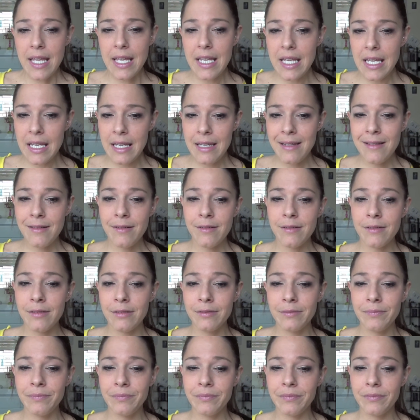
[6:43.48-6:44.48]
Et,
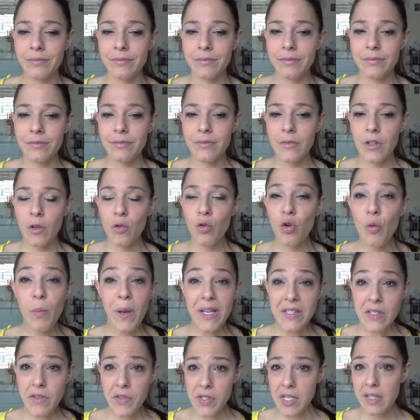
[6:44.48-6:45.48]
le
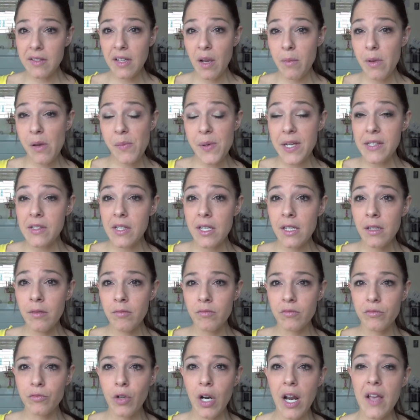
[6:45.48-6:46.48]
piercing s'est très bien passé,
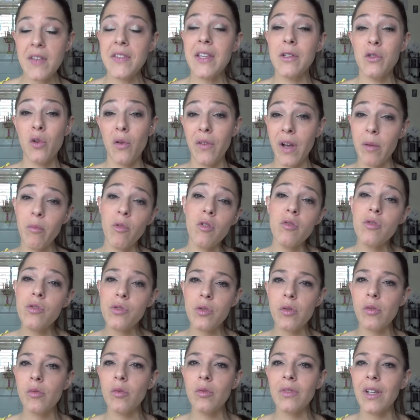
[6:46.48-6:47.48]
voilà, ça dure vraiment une
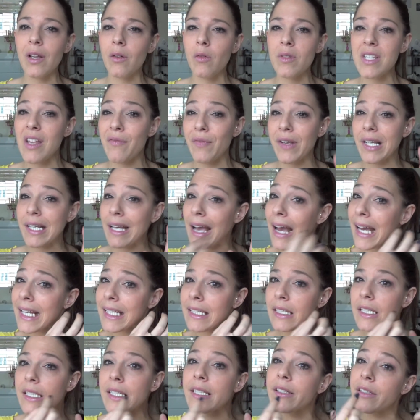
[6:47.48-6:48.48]
seconde, hein, donc ça fait
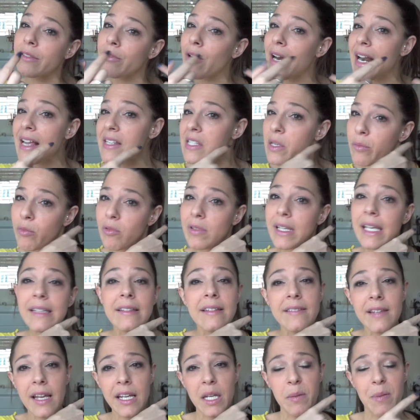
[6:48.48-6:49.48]
crac et voilà, c'est bon, le
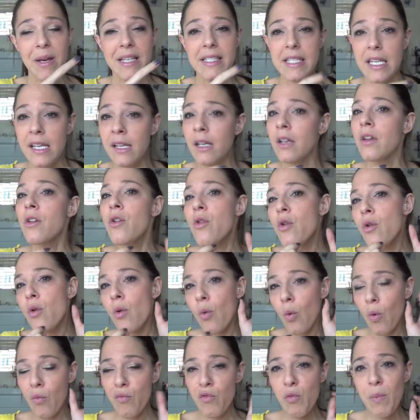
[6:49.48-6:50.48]
cathéter est passé.
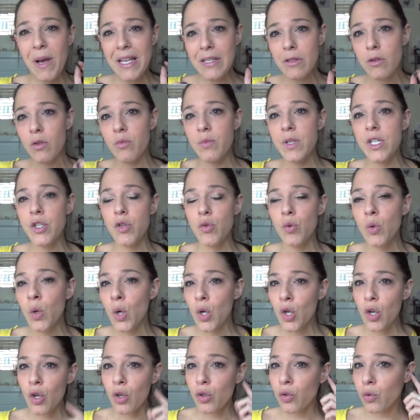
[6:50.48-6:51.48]
On vous passe le bijou.
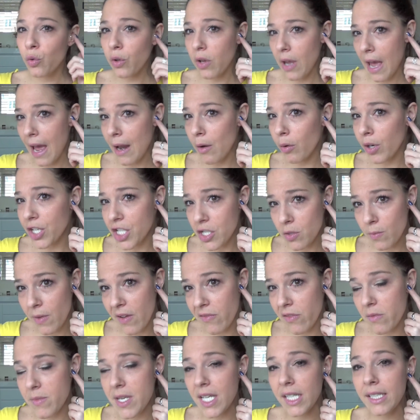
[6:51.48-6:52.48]
Donc à l'origine, on
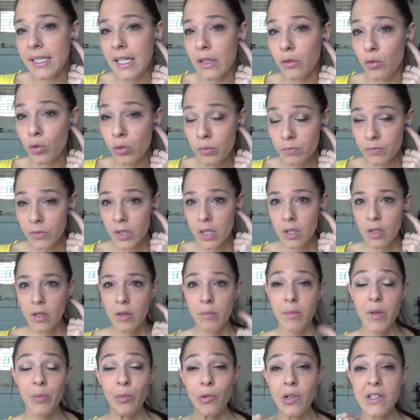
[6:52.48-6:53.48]
m'avait mis un anneau,
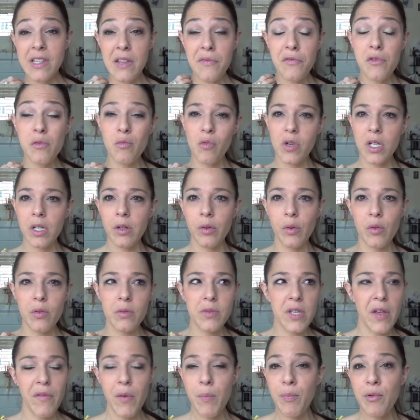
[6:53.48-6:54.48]
mais bon, ça fait au moins, euh,
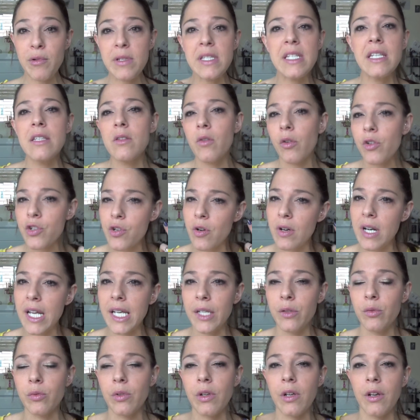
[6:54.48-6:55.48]
ça fait plus de 10 ans que je
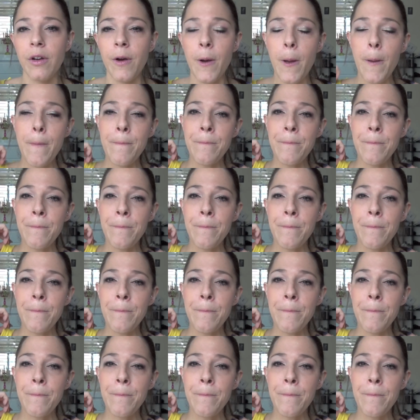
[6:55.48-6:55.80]
l'ai, donc, euh,